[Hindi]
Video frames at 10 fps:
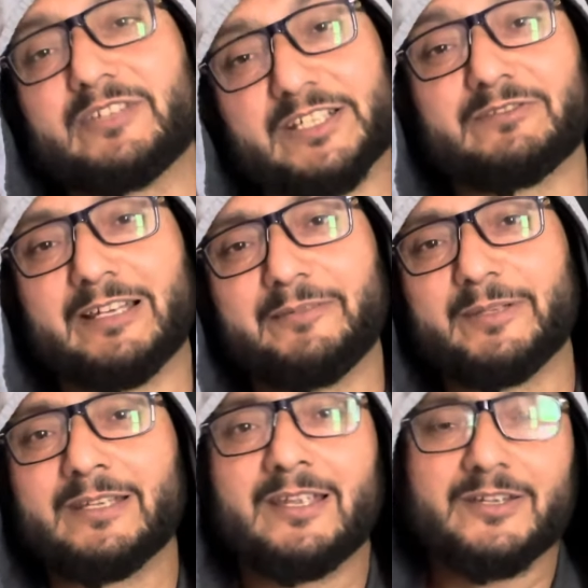फिजिक्स वाले भी
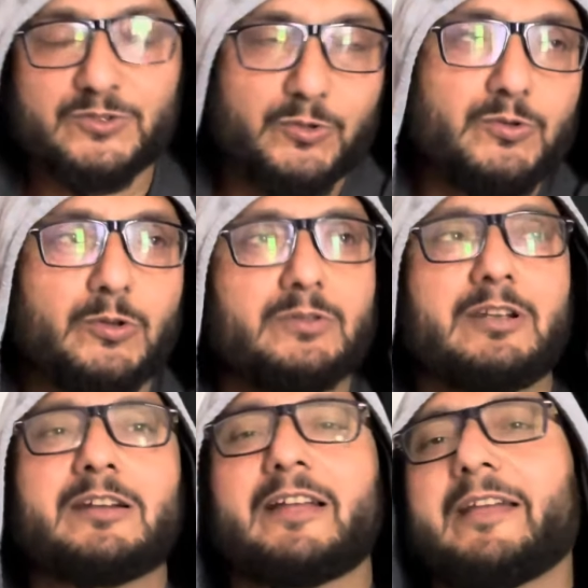क्योंकि उनको
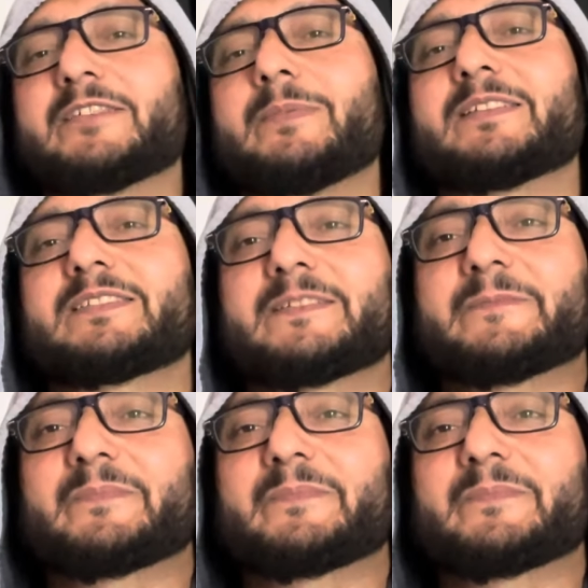डर लगेगा इस बात से